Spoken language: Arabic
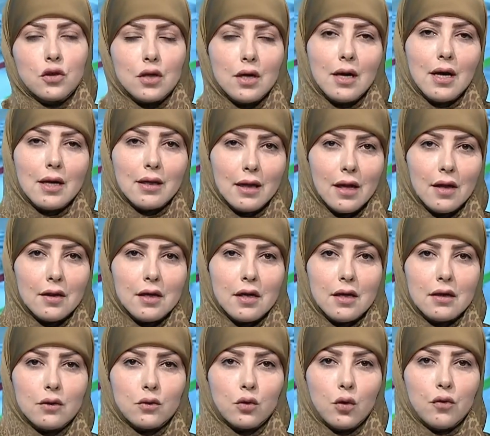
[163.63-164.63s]
لأن هاي القضية
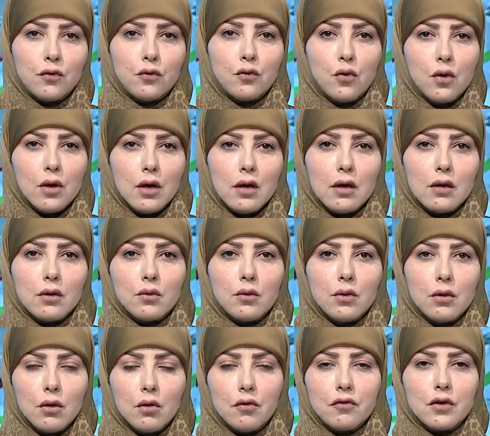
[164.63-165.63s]
اللي تعرفوها
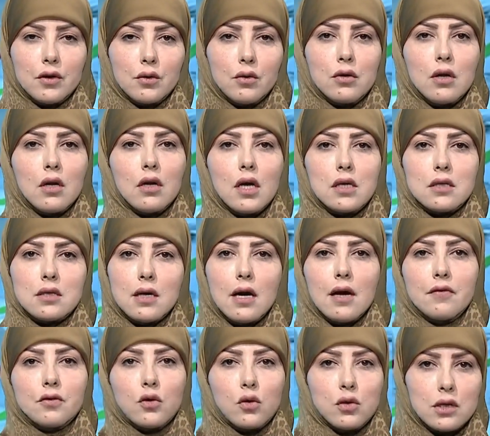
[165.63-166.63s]
ونعرفها كنا الناس
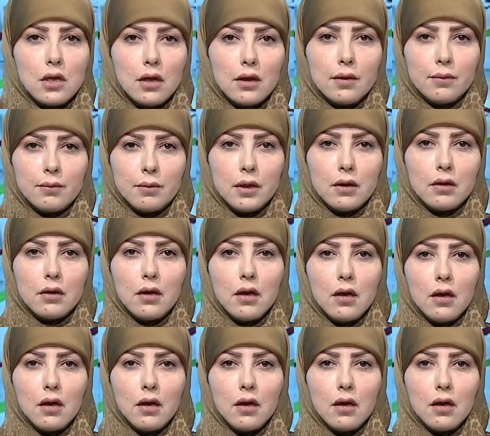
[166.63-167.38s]
تخاف توصل يمه